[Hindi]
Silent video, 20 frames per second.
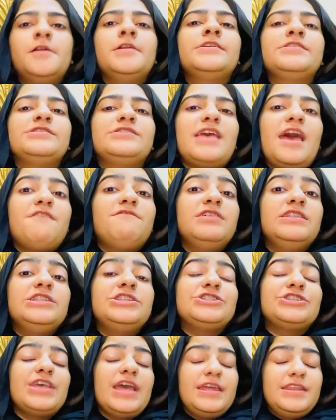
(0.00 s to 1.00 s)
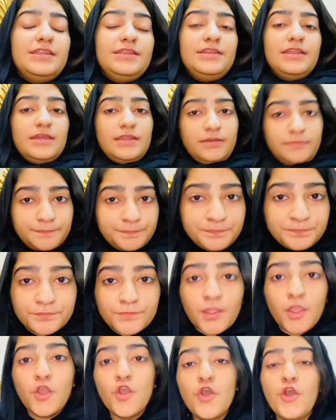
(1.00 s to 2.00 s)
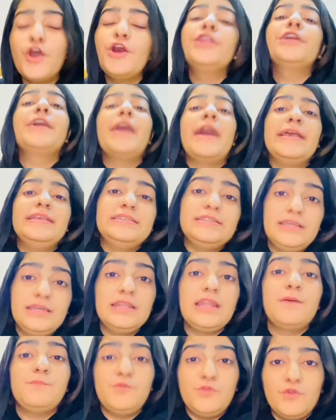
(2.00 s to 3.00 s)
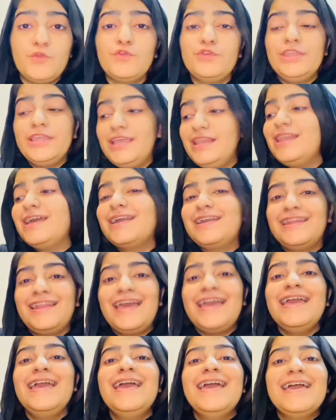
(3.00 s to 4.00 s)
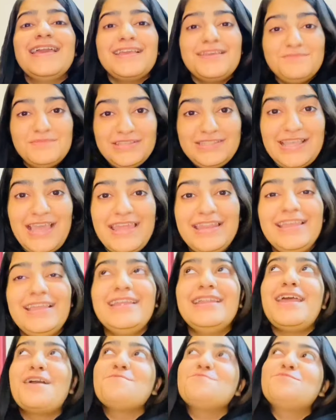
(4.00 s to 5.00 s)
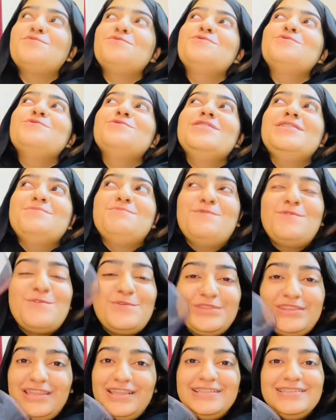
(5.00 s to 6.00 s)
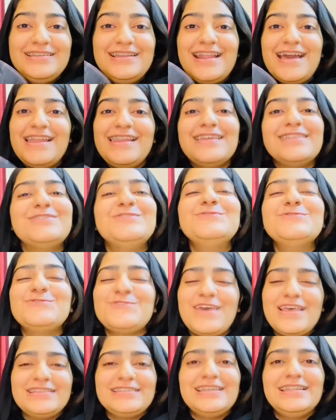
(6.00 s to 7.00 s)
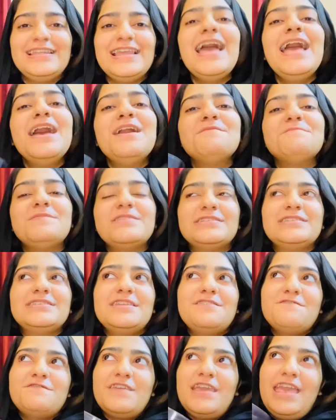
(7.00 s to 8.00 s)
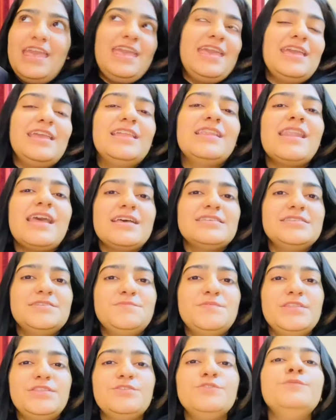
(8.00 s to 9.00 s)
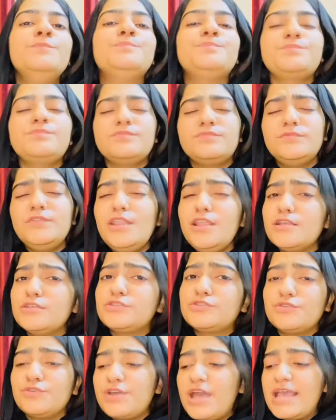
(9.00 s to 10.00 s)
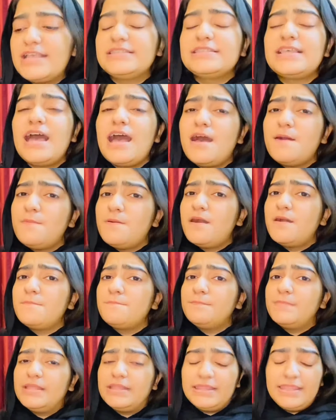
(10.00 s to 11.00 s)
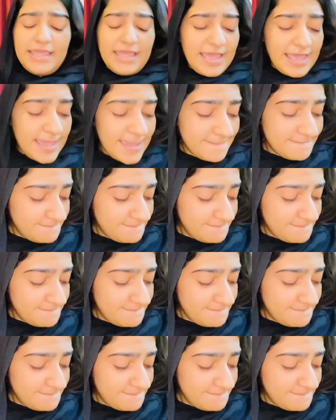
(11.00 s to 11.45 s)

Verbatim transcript: सेवेंथ सहरी डन और गाइज अगर आप लोगों को ये लग रहा है कि मैं सहरी के टाइम पूरी बोतल चढ़ा लेती हूँ सो ऐसा नहीं है बस सिर्फ एक गिलास ही पीती हूँ सो गाइज अब हम मिलते हैं